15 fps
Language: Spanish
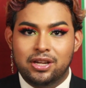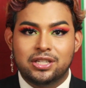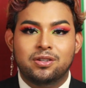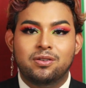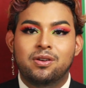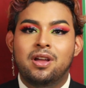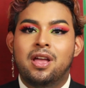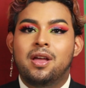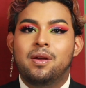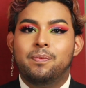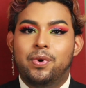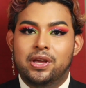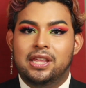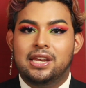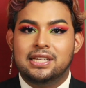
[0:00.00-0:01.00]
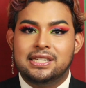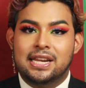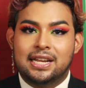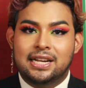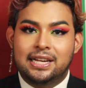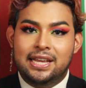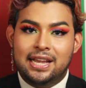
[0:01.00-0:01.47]
eso, pueden hacer
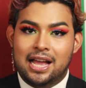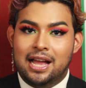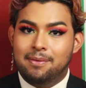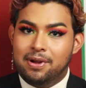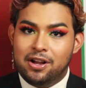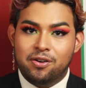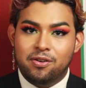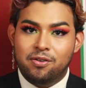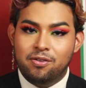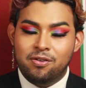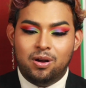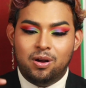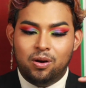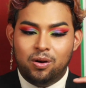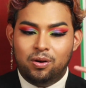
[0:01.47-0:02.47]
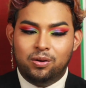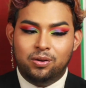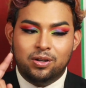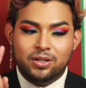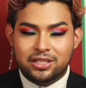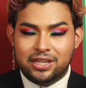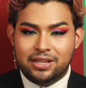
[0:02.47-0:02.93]
clic abajo o
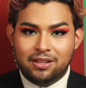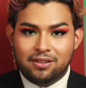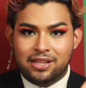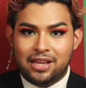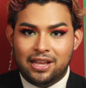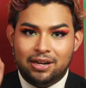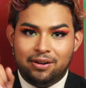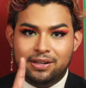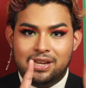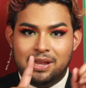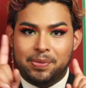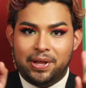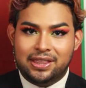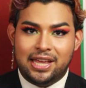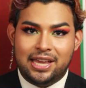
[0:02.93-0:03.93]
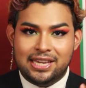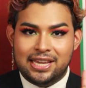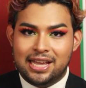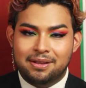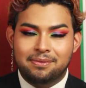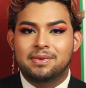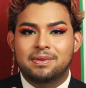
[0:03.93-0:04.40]
no sé dónde algo en la
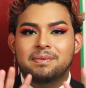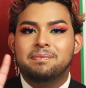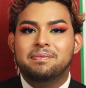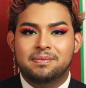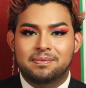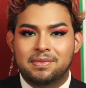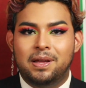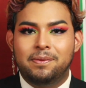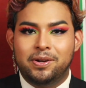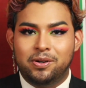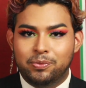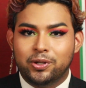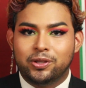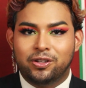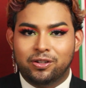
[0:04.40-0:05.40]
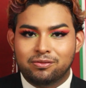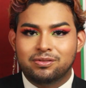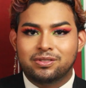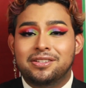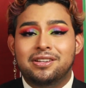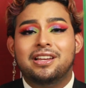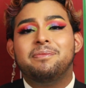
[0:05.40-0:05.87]
pantalla va a haber un botón.
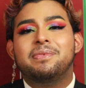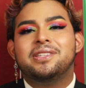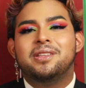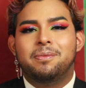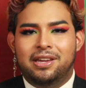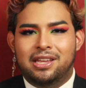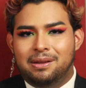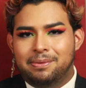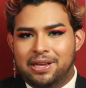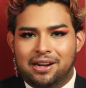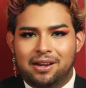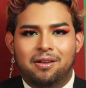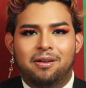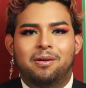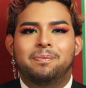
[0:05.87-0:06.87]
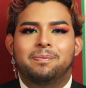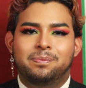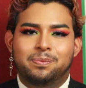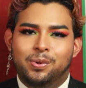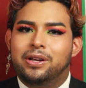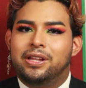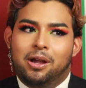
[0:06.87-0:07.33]
Si no lo han visto, vayan a verlo
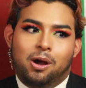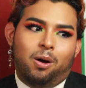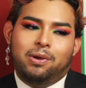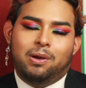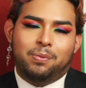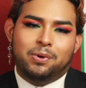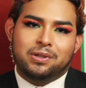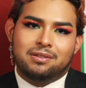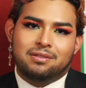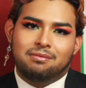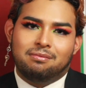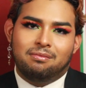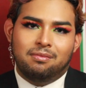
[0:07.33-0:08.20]
porque obvio pues